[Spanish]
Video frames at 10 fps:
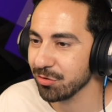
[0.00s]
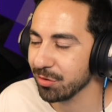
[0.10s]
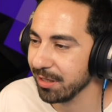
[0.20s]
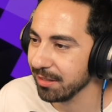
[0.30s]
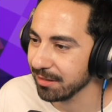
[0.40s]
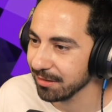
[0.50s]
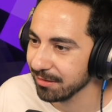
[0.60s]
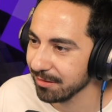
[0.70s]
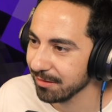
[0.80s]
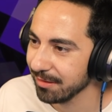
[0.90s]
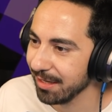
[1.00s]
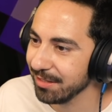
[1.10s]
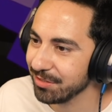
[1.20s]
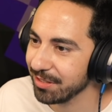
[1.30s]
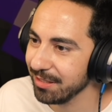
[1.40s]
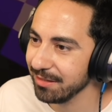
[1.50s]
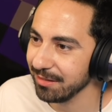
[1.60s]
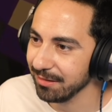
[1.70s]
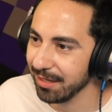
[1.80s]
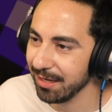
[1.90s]
su clink. El chuquín
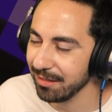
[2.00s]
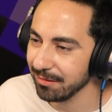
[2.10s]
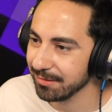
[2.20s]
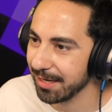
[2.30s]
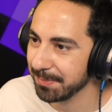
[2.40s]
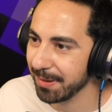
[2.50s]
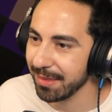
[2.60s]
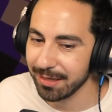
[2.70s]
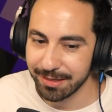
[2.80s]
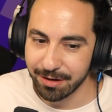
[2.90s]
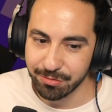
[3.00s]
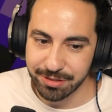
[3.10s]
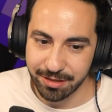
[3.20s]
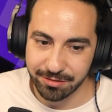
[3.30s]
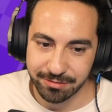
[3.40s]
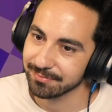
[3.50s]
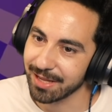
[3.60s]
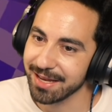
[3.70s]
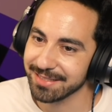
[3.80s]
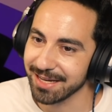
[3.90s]
de él, de la espada, le ha escuchado.
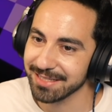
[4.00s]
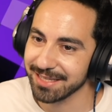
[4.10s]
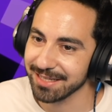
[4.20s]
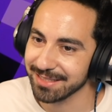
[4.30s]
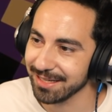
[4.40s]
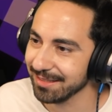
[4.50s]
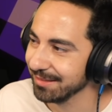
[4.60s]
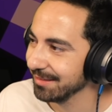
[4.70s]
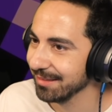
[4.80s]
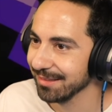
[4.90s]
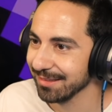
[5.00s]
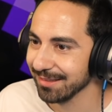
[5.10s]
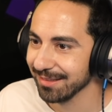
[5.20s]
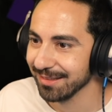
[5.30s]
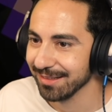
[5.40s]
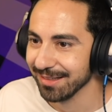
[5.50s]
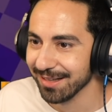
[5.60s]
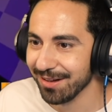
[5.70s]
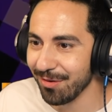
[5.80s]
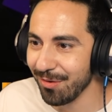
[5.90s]
Ahí está, ahí está. vamos,
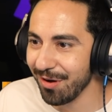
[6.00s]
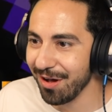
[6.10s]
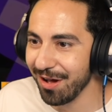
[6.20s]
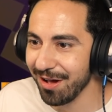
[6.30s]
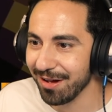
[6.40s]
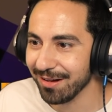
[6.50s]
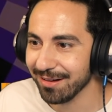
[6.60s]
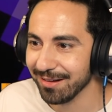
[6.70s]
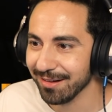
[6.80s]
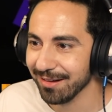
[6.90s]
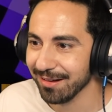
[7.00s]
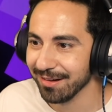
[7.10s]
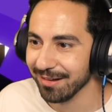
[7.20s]
¡Ah!